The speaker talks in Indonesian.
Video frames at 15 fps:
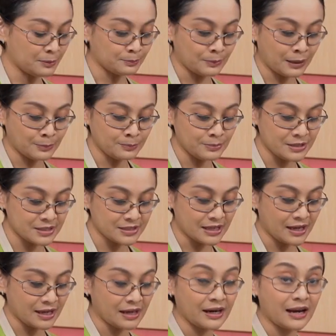mam
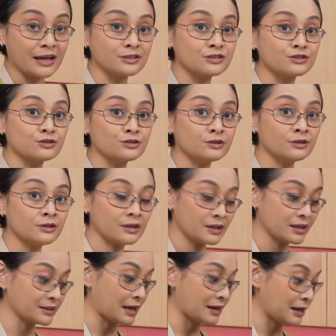bisa langsung
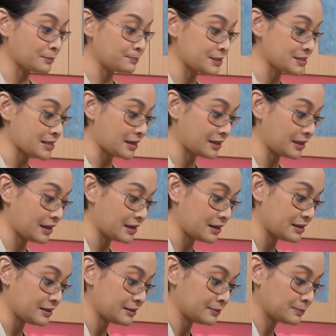letakkan pisangnya.